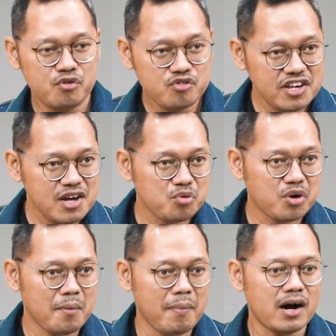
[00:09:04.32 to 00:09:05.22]
Fungsinya
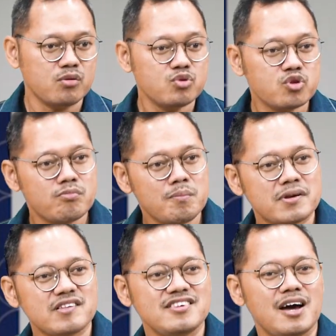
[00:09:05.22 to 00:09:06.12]
untuk apa? Untuk
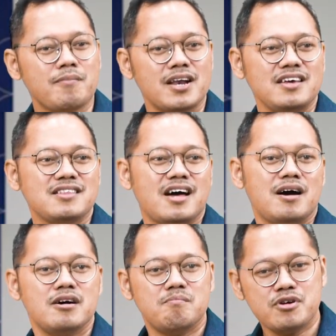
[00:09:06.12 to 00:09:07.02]
mempersiapkan kita
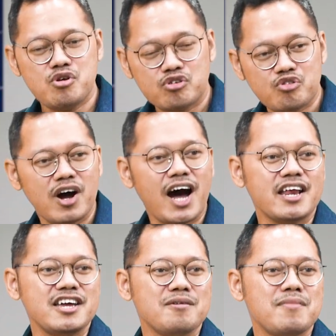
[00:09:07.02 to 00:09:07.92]
menyongsong
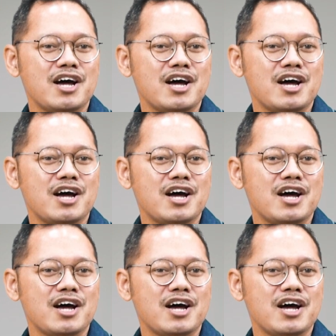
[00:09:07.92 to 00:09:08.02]
hari yang